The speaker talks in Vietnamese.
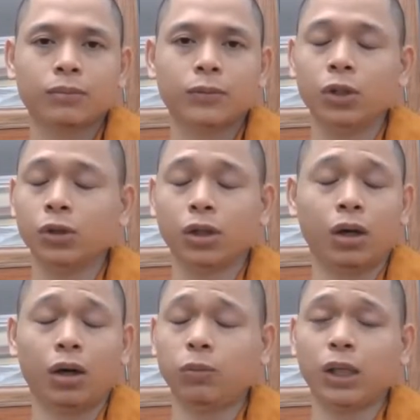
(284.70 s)
nhưng
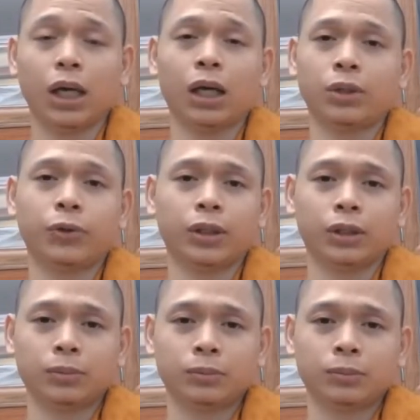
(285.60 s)
họ không ngờ cái chuyện đó
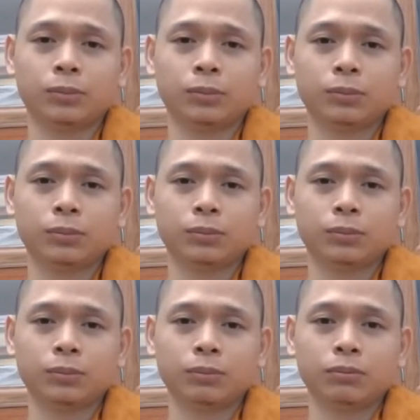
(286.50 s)

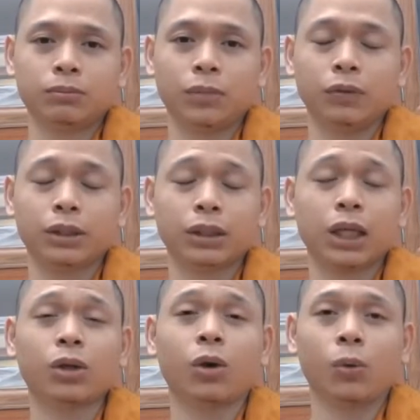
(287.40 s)
bởi vì cái
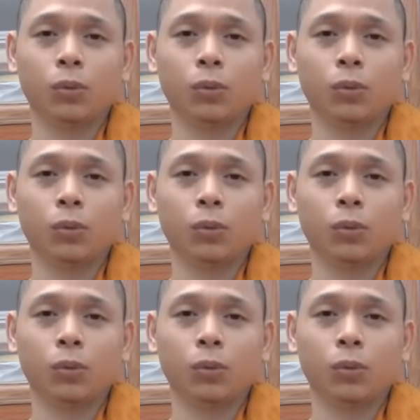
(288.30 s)
thái độ